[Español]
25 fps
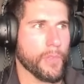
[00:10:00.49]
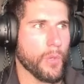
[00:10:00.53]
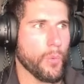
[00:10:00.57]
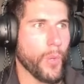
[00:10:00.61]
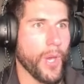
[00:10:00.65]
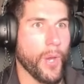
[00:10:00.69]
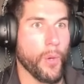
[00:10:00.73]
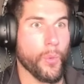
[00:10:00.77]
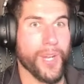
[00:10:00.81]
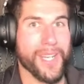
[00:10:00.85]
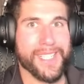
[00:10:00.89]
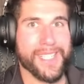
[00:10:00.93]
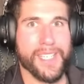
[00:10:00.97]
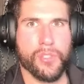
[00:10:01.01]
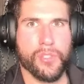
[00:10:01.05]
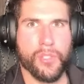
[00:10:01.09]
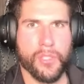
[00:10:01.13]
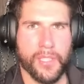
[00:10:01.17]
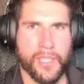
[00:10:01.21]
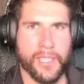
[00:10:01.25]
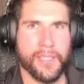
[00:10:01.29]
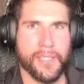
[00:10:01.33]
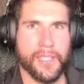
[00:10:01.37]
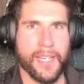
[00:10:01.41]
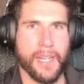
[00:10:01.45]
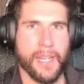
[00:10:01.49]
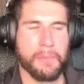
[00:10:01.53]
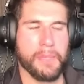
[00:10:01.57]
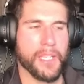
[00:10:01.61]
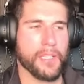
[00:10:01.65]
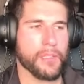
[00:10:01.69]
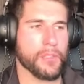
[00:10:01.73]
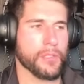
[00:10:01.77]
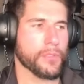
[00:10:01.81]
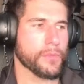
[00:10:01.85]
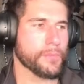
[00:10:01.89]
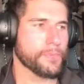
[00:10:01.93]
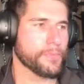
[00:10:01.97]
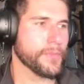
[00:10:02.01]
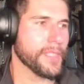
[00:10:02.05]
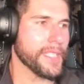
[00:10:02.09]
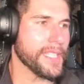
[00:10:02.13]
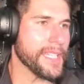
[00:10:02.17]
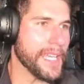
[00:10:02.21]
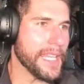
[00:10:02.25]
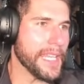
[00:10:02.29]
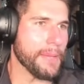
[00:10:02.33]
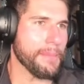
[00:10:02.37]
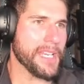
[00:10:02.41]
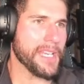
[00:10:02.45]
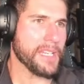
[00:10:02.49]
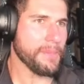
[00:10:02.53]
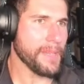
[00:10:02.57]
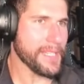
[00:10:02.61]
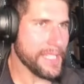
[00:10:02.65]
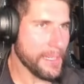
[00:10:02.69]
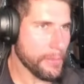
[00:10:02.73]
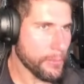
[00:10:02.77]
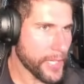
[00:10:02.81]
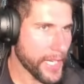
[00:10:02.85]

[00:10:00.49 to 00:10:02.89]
o a una sesión de entrenamiento y además vas a muy